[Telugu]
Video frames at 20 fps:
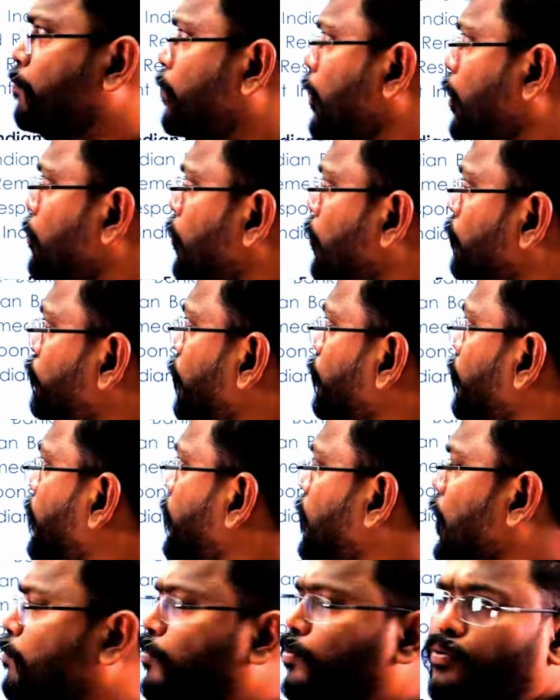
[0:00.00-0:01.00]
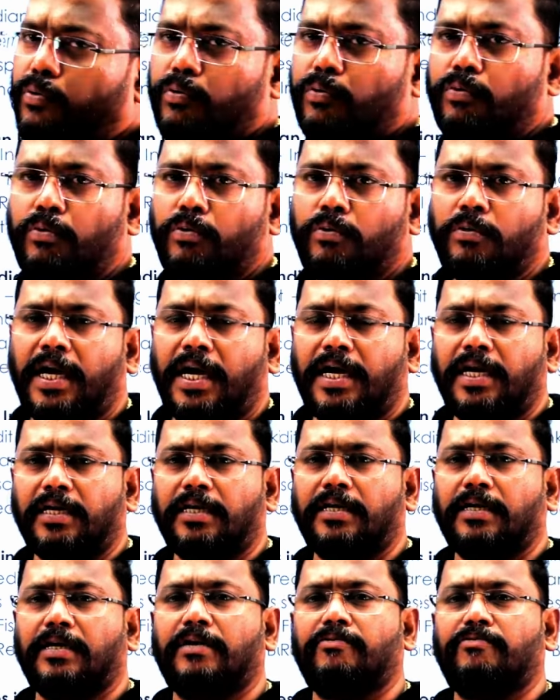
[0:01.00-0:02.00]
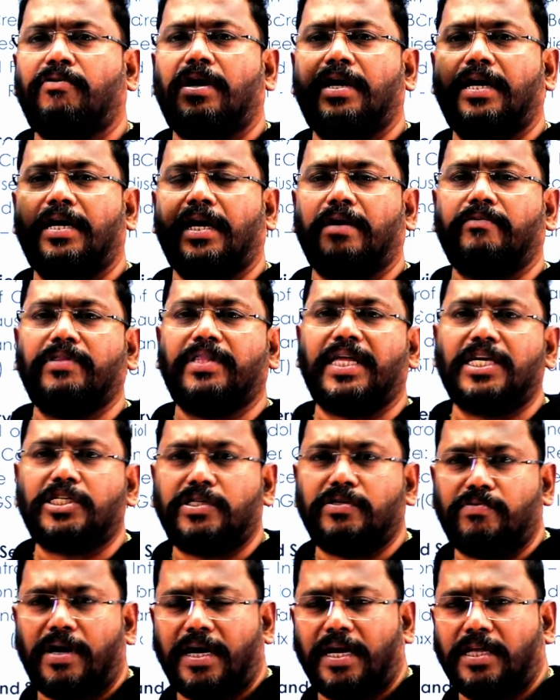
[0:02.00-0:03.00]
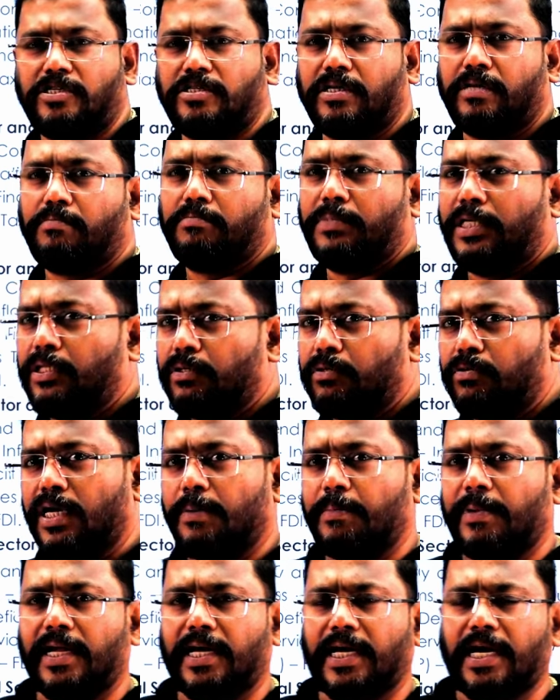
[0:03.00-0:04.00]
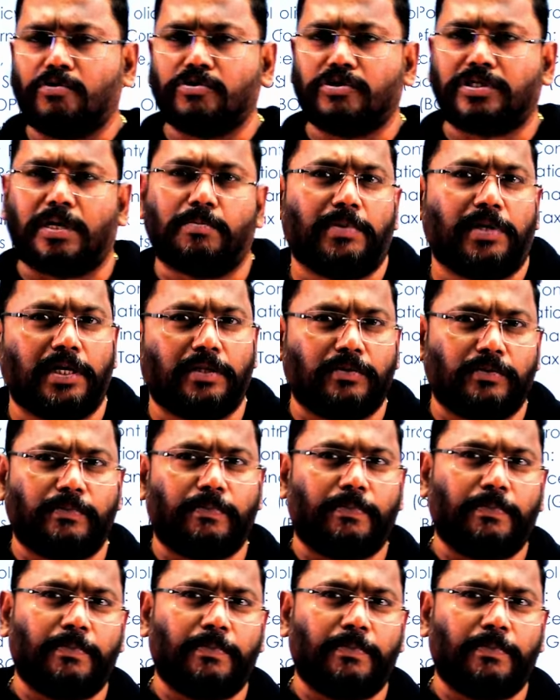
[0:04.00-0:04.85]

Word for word: ప్రభుత్వ విత్తము అండ్ ఫారెన్ ట్రేడ్ విదేశీ వాణిజ్యం ఇది కూడా మనకు అవసరం లేదు